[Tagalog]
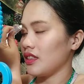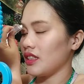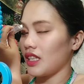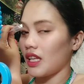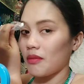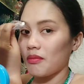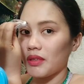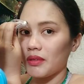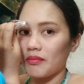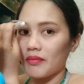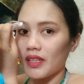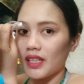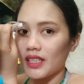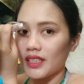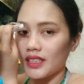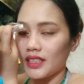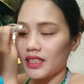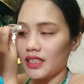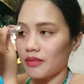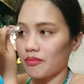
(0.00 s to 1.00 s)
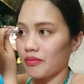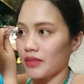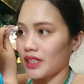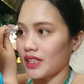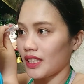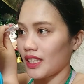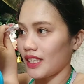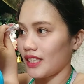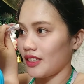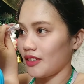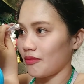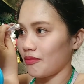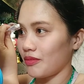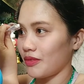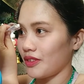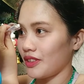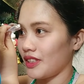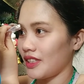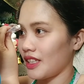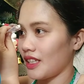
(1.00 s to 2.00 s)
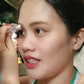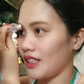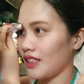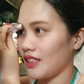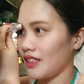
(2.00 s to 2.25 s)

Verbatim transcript: na mga sis, ipantay niyo po siya.